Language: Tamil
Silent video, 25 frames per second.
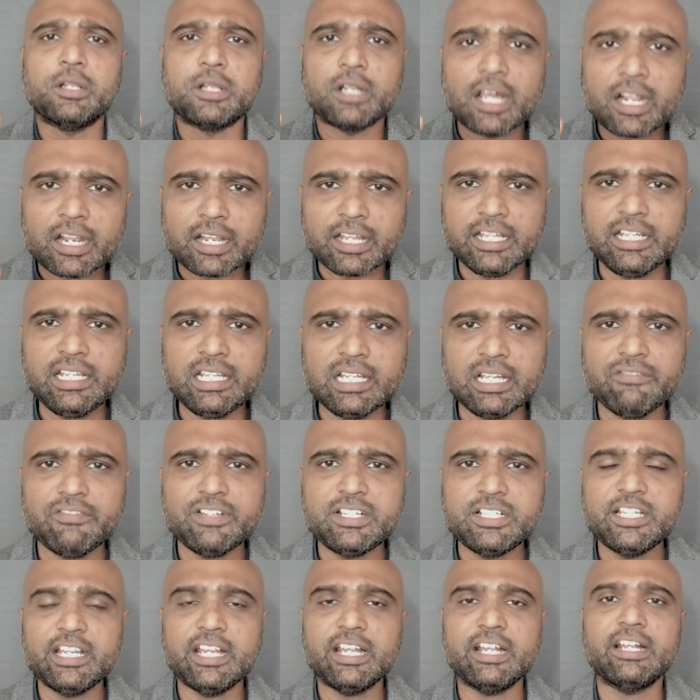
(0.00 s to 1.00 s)
நிறைய
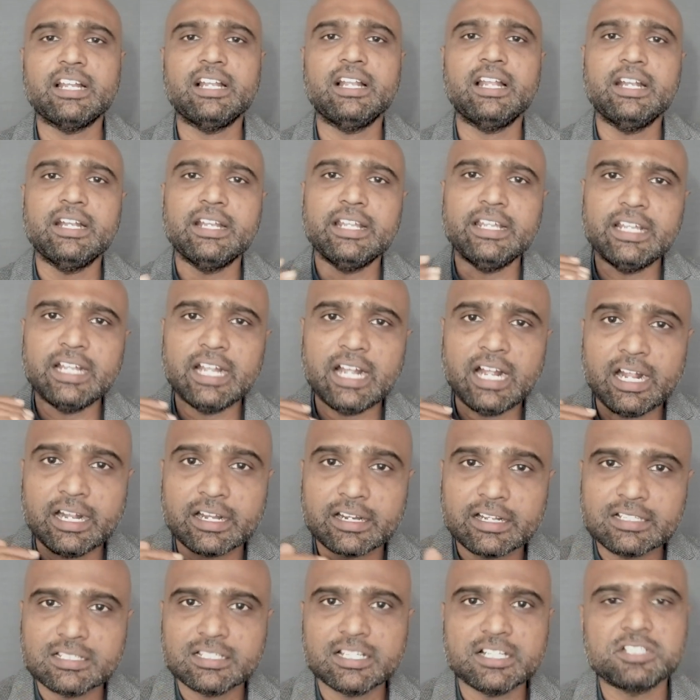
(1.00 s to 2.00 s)
விஷயங்களை நீங்கள்
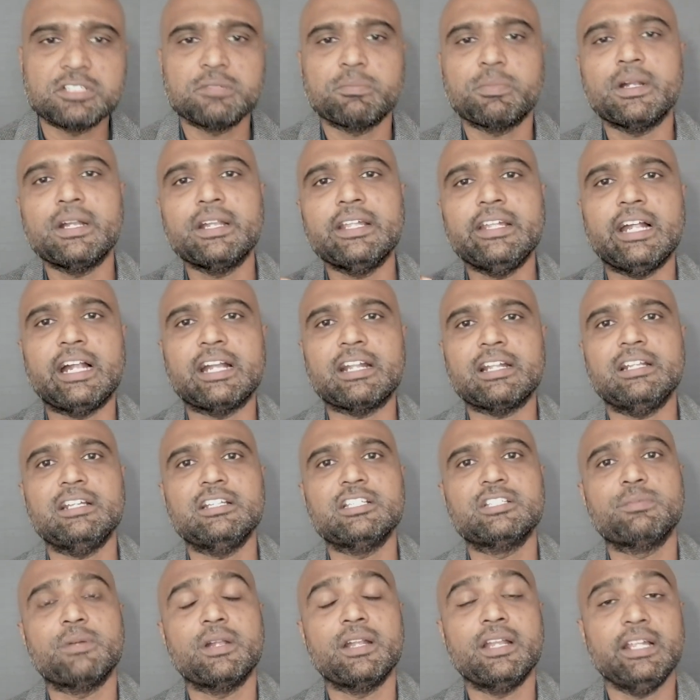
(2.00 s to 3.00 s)
ரிசர்ச் பண்ணி
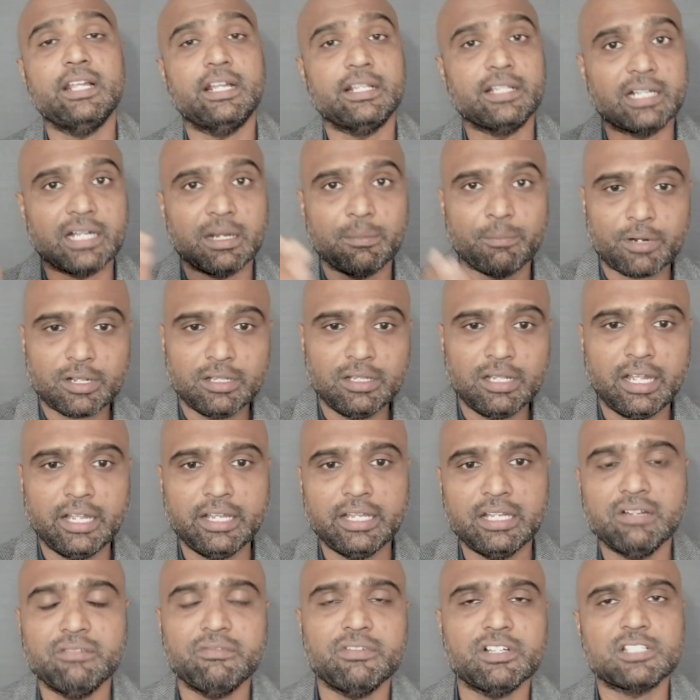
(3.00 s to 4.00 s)
அனலைஸ் பண்ணி அதுக்கப்புறம் தான்
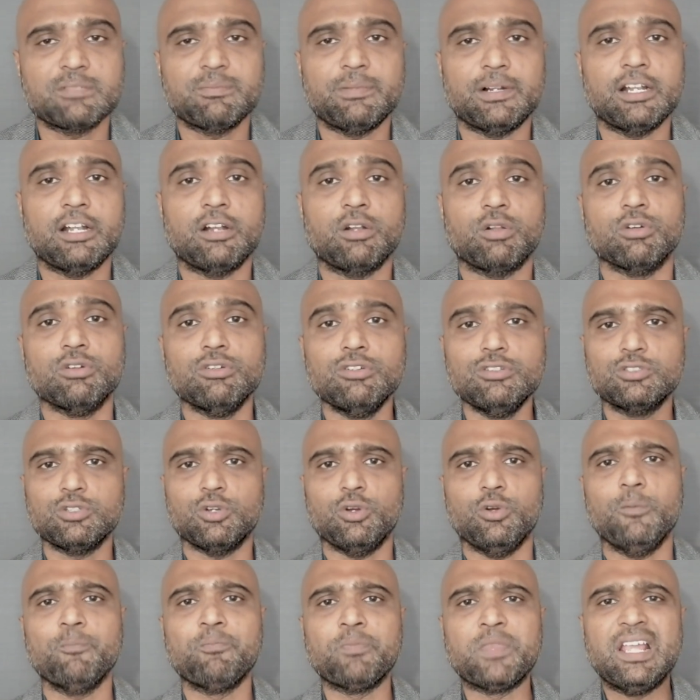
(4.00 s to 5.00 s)
இன்வெஸ்ட் பண்ணணும் ஸோ
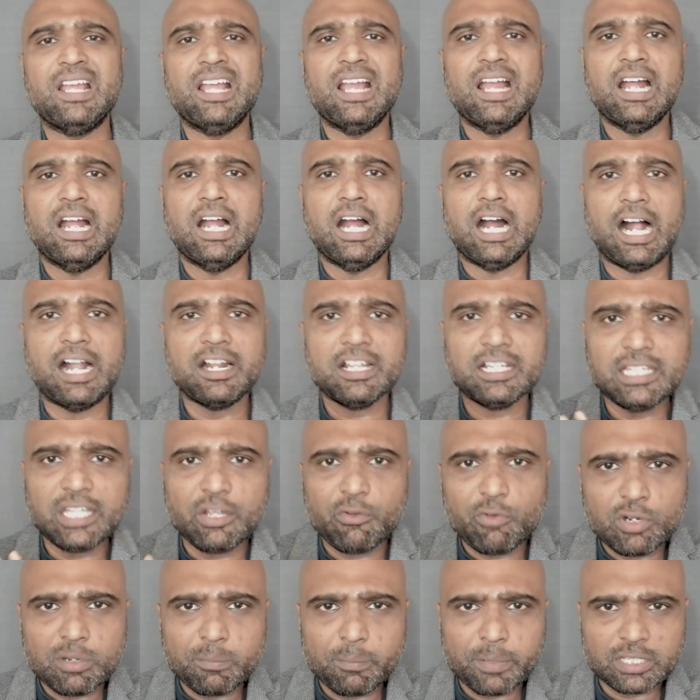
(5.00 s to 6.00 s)
அடுத்த
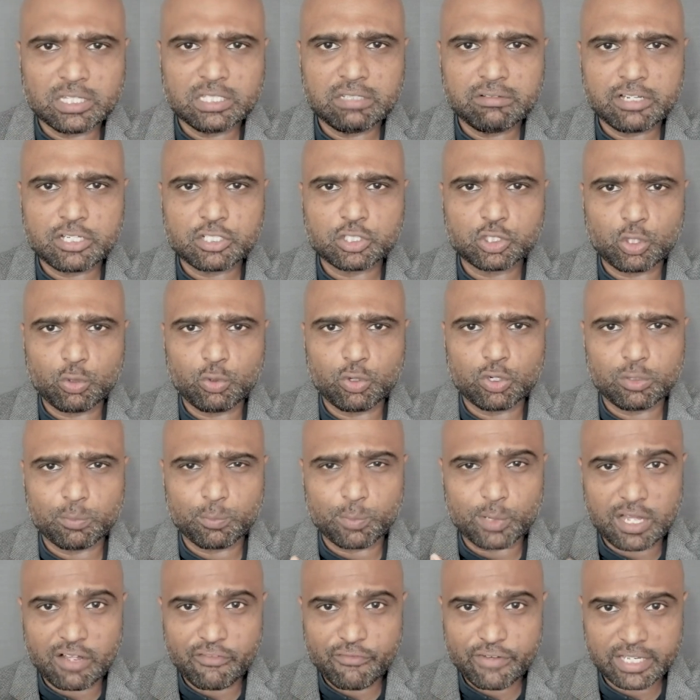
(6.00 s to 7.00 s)
ஒரு பத்து வருஷம் ஒரு
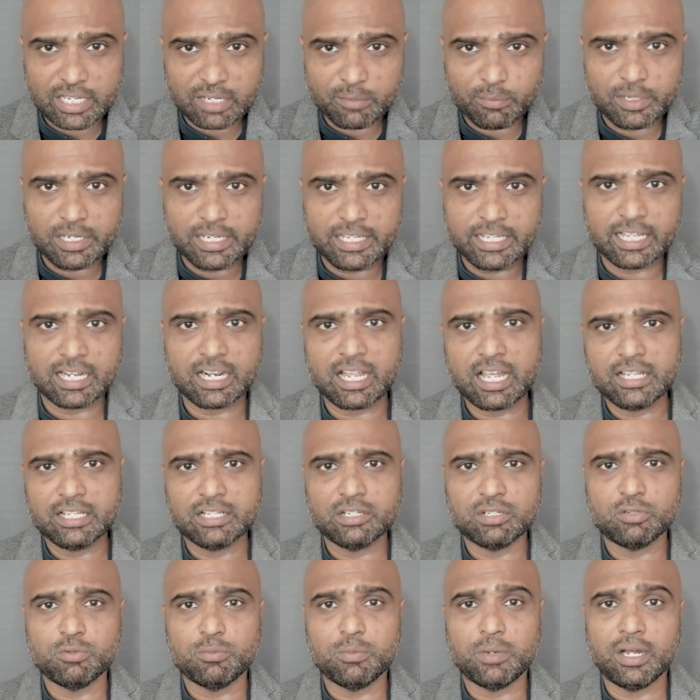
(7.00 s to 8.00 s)
ப்ராஃபிட்டபிள் இயராக
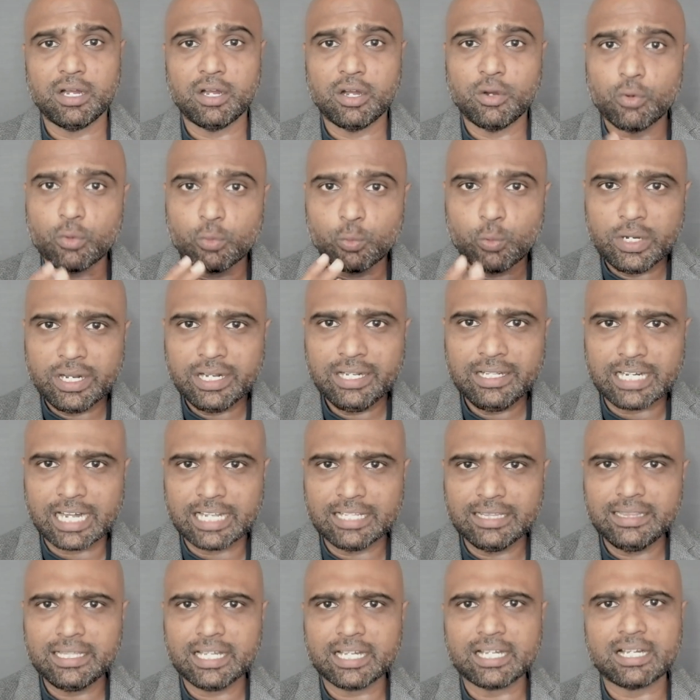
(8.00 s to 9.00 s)
இருக்குமா
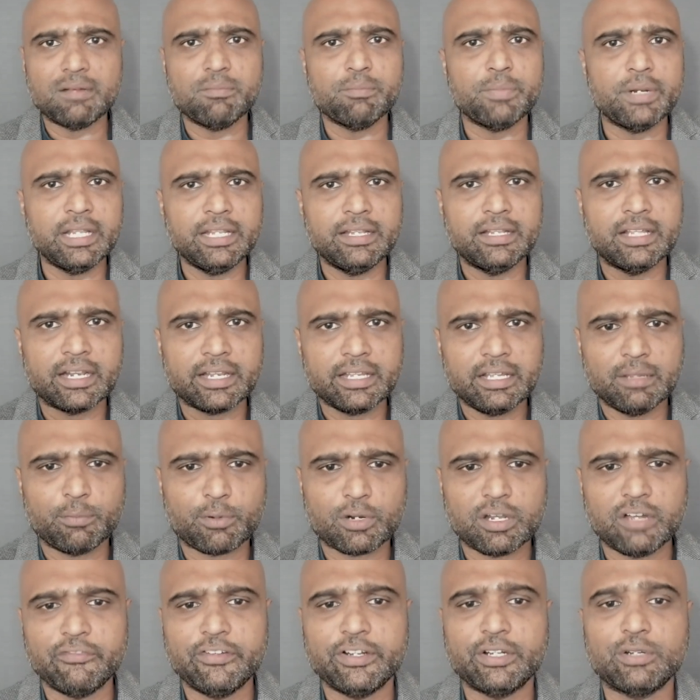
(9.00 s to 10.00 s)
அந்த கம்பெனி நிறைய
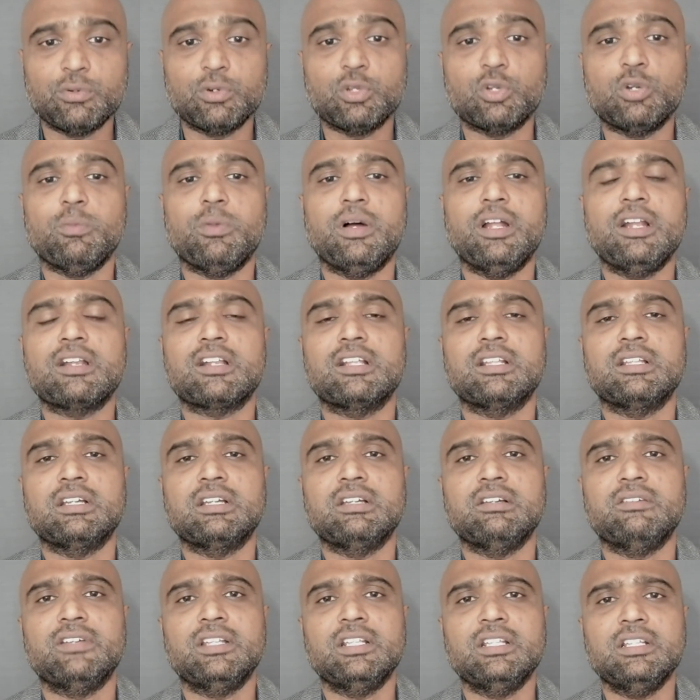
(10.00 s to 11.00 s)
ப்ராஃபிட்
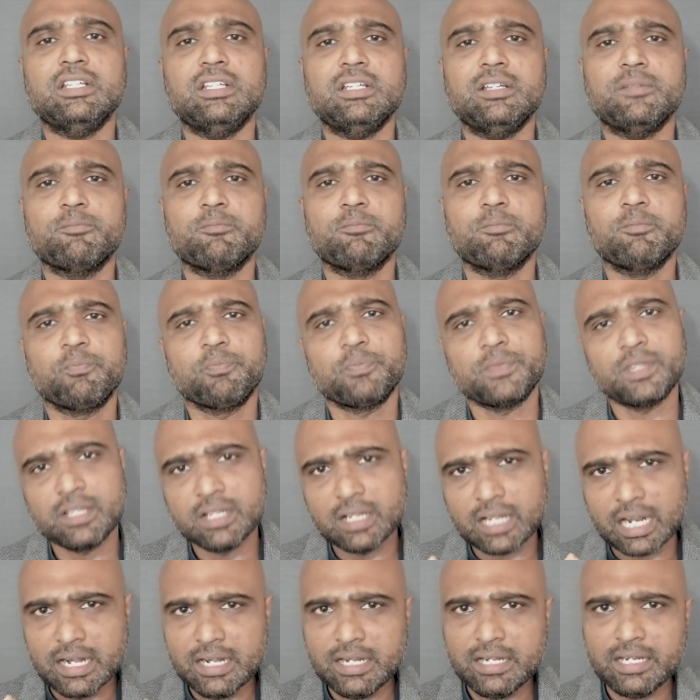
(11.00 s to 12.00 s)
கொடுக்குமான்றதுக்கு வந்து
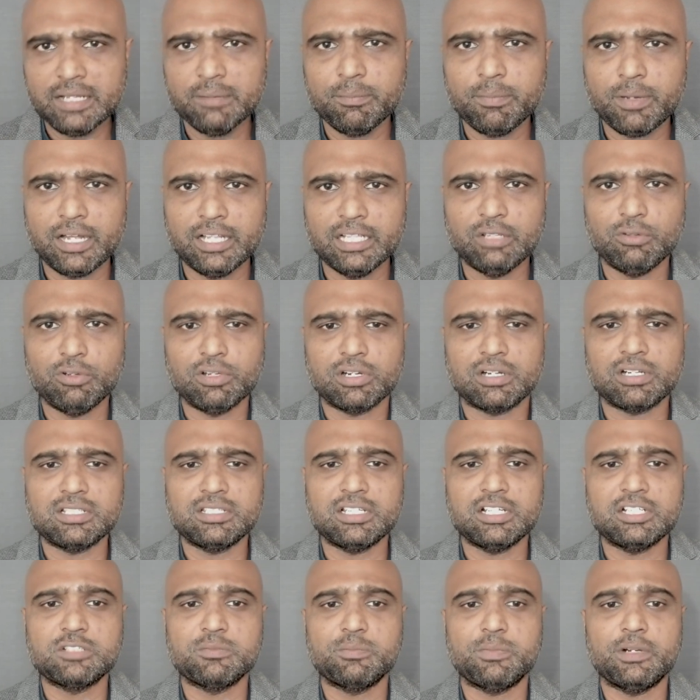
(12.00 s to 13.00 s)
கண்டிப்பாக அந்த ஒரு
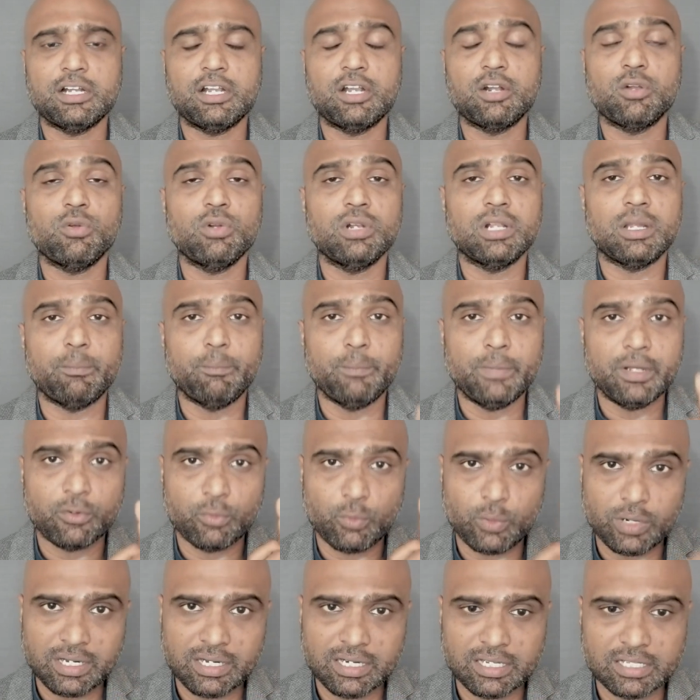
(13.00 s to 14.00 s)
ரிசர்ச் பண்ணணும் நம்பர்
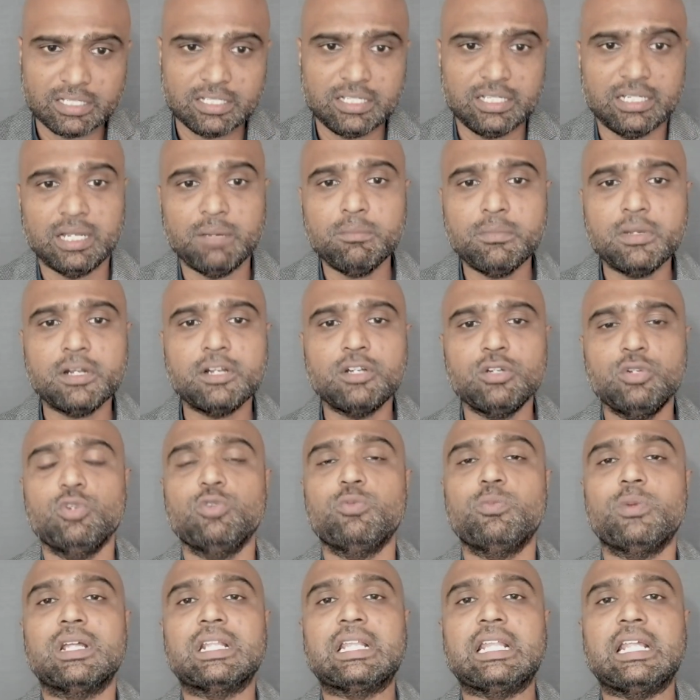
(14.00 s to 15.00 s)
ஒன் அது நம்பர் டூ
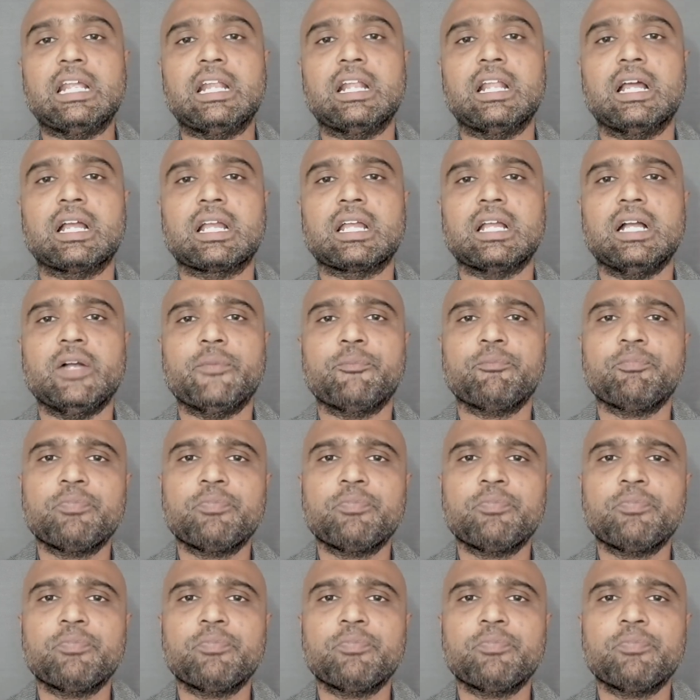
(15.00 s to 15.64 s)
பார்த்தீங்கன்னாக்கா